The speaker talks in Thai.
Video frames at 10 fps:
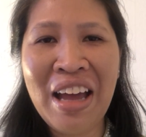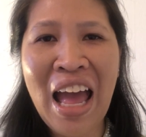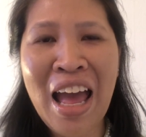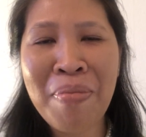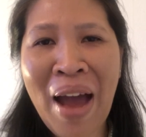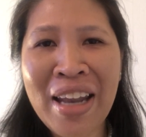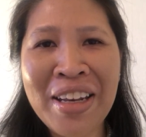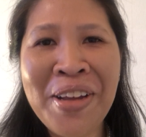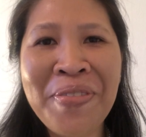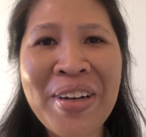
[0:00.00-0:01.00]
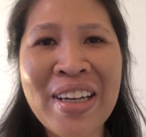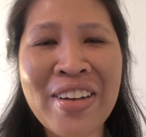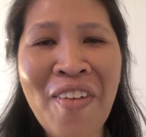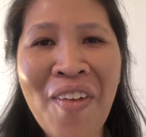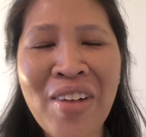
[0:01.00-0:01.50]
ห้าพันหรือหมื่น
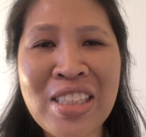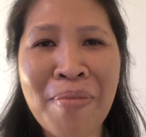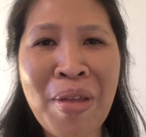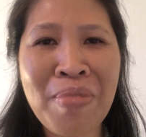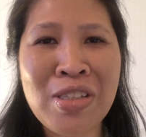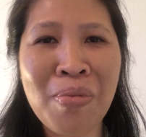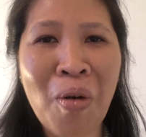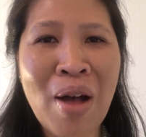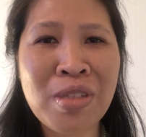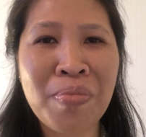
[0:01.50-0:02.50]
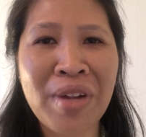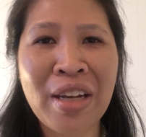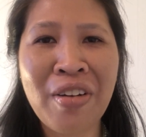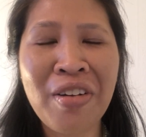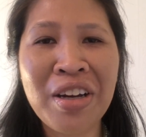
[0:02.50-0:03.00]
ก็คงจะไม่ประสบความสำเร็จ
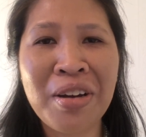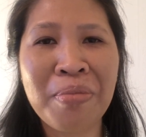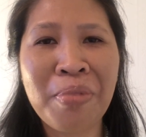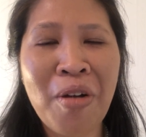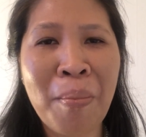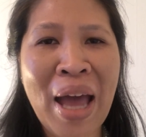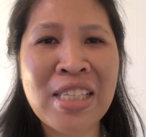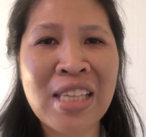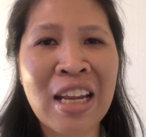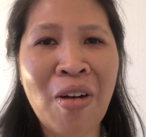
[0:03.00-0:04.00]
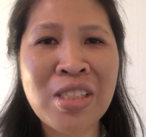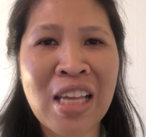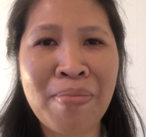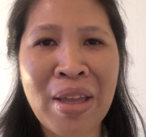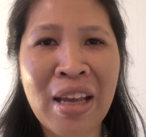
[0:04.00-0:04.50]
ก็คือเพราะ mindset เขาเซ
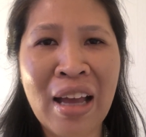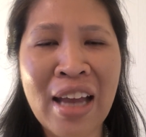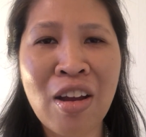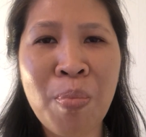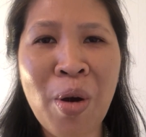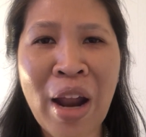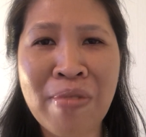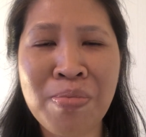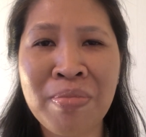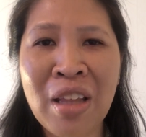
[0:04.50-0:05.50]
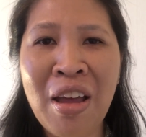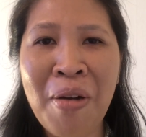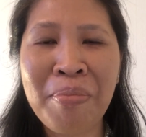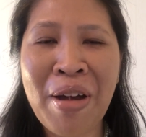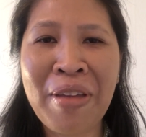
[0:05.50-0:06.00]
ตมาอย่างนั้นเขาโปรแกรม
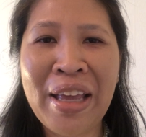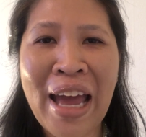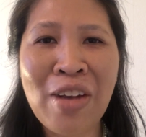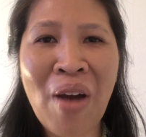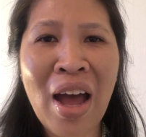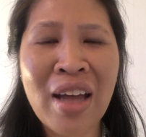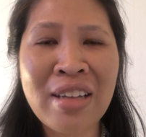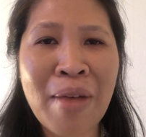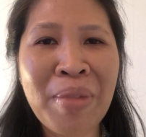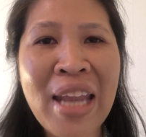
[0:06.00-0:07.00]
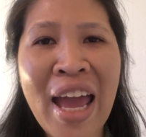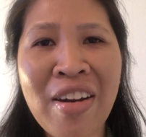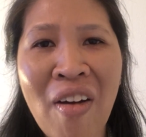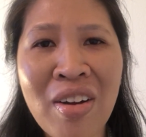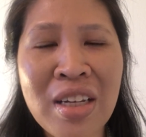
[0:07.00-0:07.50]
มาอย่างนั้นว่าทำไม่ได้
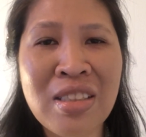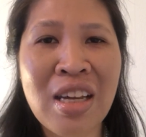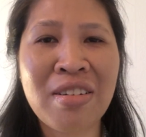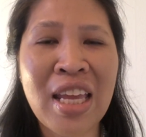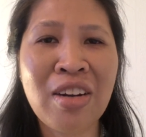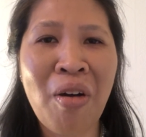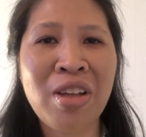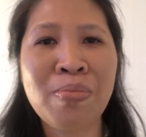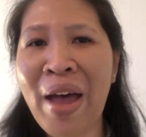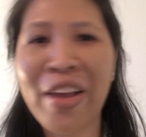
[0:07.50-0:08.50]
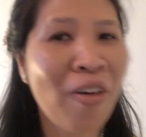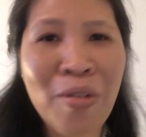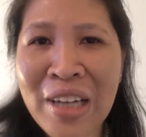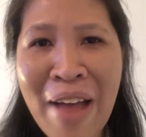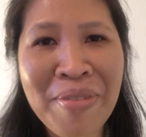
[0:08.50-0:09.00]
หรอกถึงจะเรียนคอร์สไปก็ค
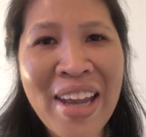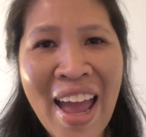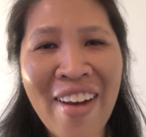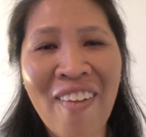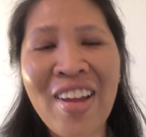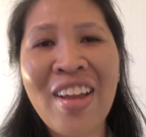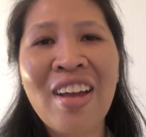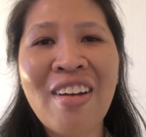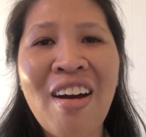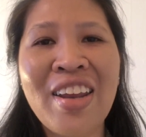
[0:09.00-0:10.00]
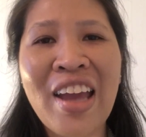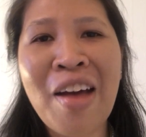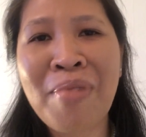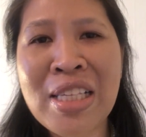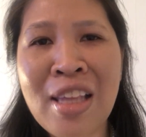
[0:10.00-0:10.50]
งทำไม่ได้หรอกก็นี่
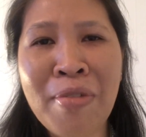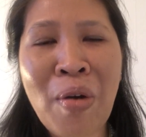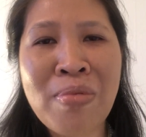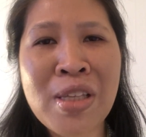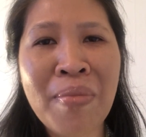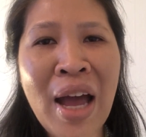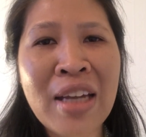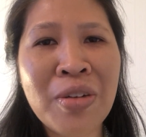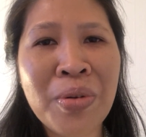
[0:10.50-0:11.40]
ค่ะ mindset มีความสำคัญถ้า